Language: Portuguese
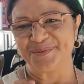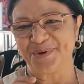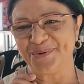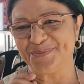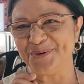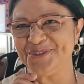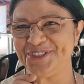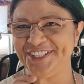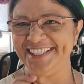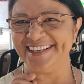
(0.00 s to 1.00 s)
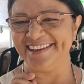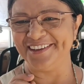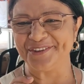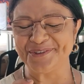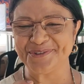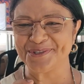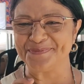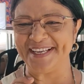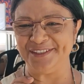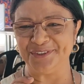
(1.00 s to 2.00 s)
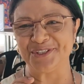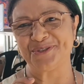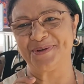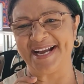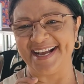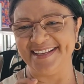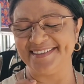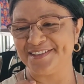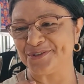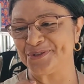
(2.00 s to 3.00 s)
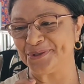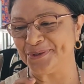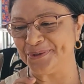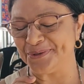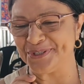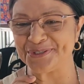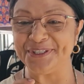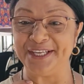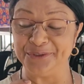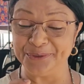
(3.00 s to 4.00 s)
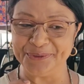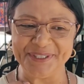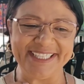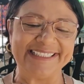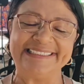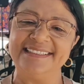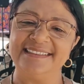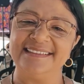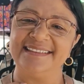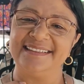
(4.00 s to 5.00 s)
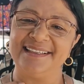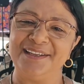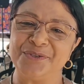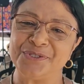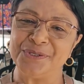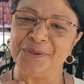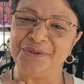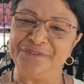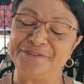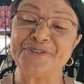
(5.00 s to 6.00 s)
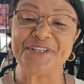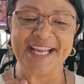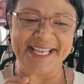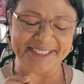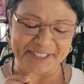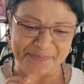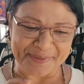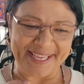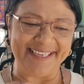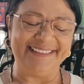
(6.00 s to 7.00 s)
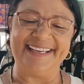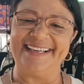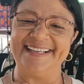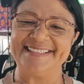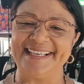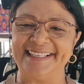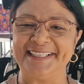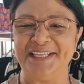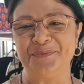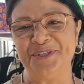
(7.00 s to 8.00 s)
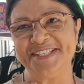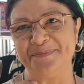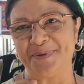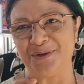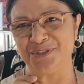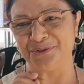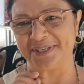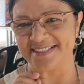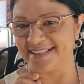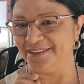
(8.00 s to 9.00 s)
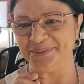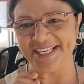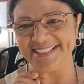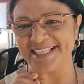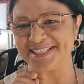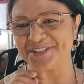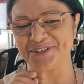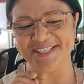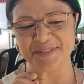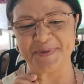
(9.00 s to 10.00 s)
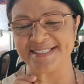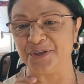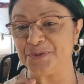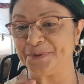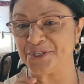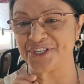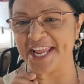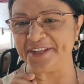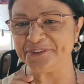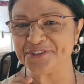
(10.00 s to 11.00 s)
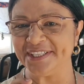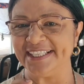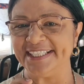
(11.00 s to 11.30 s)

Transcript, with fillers: Bom, bom dia, eu sou Marilda Soares, eu sou historiadora, eu sou funcionária também da Secretaria Municipal de Educação, né, na Assessoria Especial de Projetos